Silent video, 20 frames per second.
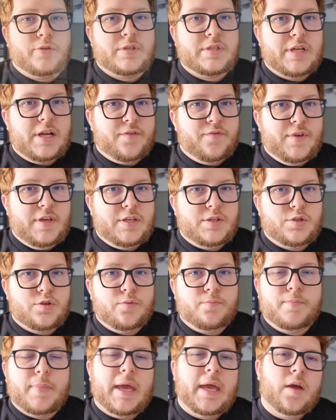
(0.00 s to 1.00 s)
do serviço,
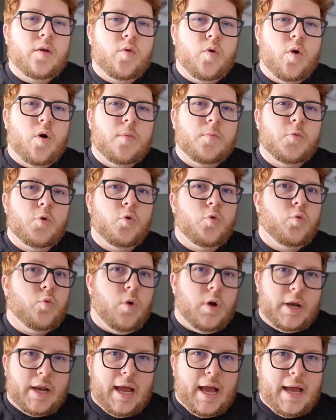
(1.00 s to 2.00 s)
bem como o
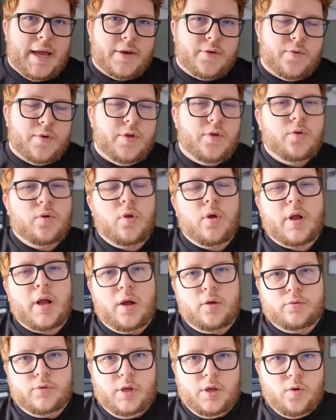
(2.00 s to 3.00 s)
horário e o
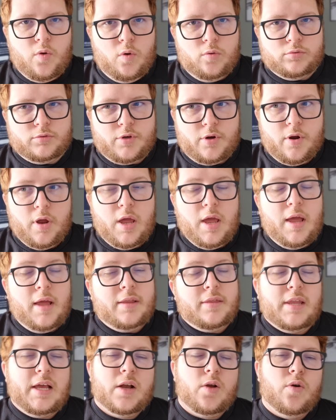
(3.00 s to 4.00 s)
local do encontro.
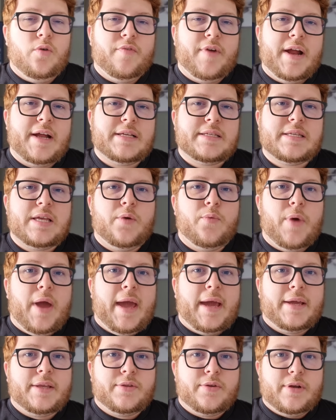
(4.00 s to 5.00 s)
Na conversa, o
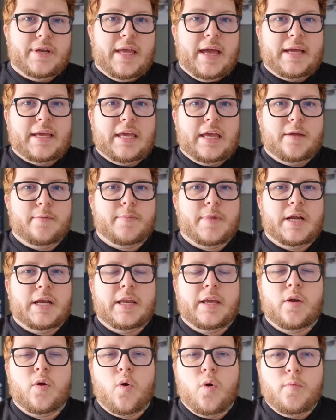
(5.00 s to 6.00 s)
Hector e a
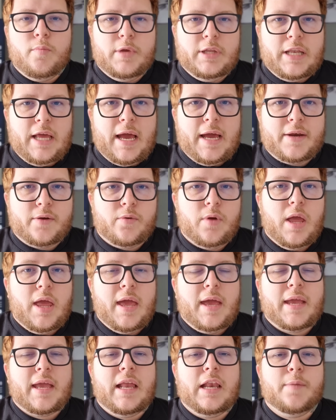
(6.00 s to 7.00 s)
Kimberly combinaram
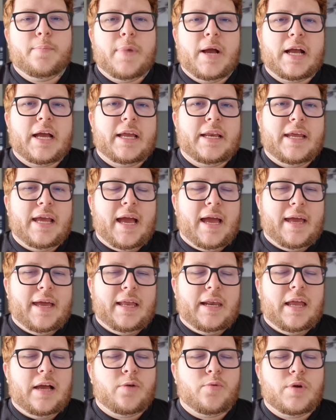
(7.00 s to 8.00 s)
que ele pagaria a
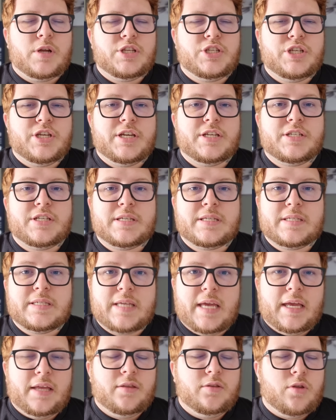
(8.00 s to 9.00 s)
ela a quantia de
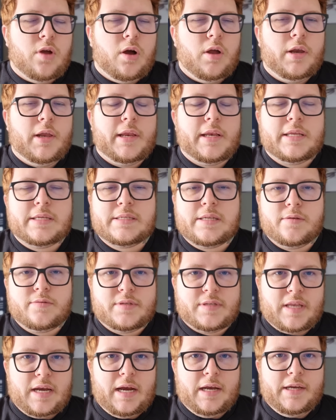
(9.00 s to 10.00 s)
100 dólares
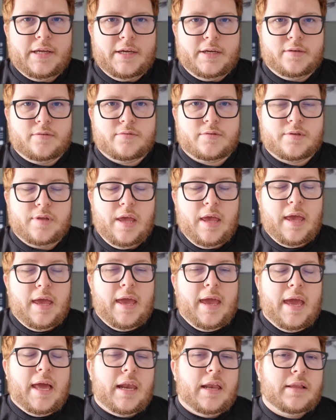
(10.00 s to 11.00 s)
australianos.
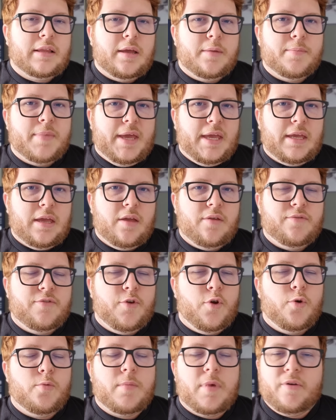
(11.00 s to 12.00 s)
Ela também
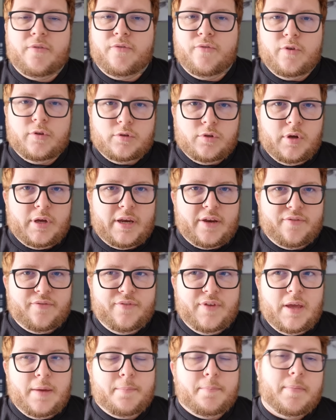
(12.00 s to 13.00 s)
enviou uma
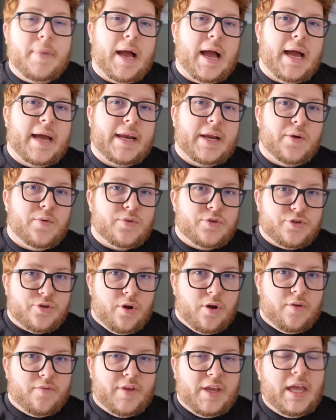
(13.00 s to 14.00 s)
fotografia para o
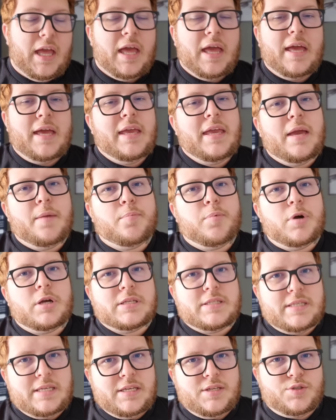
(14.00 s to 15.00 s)
jovem e,
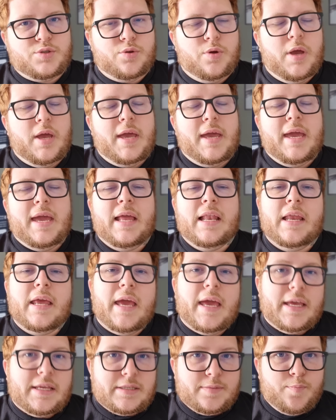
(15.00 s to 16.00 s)
após isso, ele
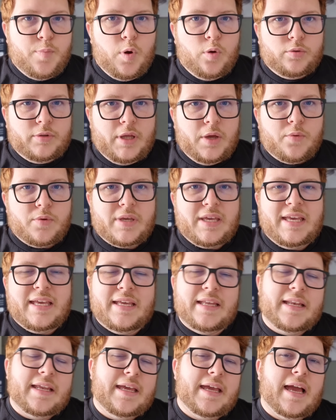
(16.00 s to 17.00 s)
respondeu que
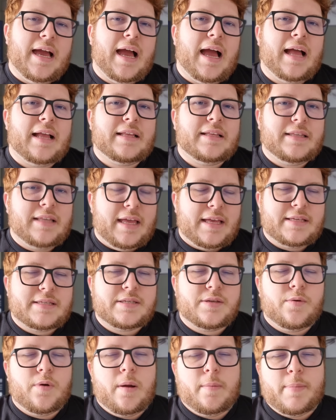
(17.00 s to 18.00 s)
iria até
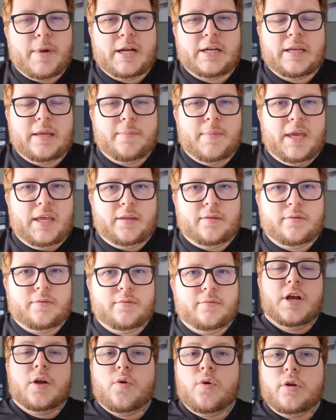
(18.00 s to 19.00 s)
seu apartamento.
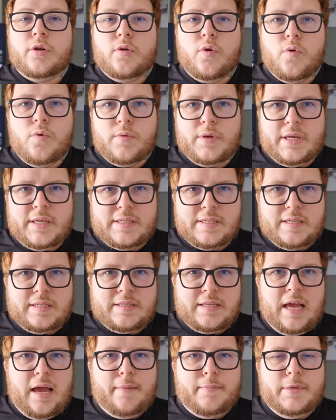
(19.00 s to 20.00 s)
De acordo com o que se
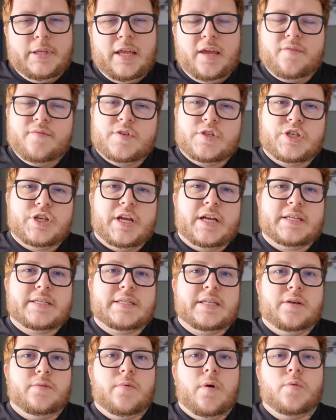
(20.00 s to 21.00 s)
sabe da
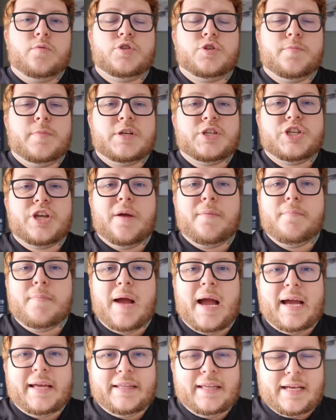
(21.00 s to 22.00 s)
investigação, a última
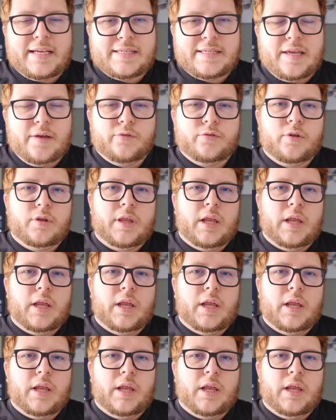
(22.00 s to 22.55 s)
chamada que saiu do